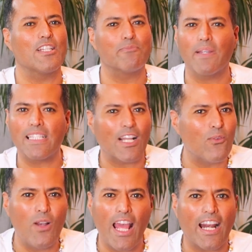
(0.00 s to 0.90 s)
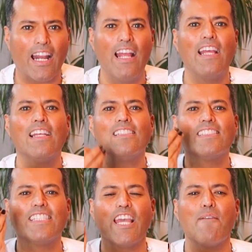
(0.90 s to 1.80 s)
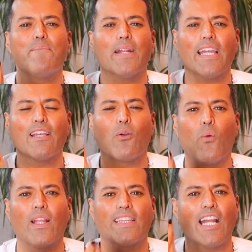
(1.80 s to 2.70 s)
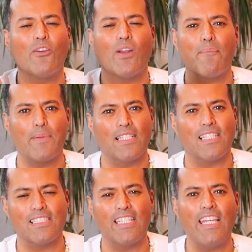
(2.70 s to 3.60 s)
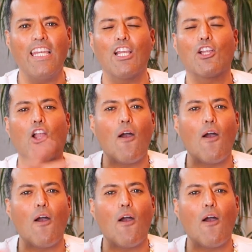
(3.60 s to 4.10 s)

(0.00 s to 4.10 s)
vea espectacular. Siempre que encuentren una pieza así,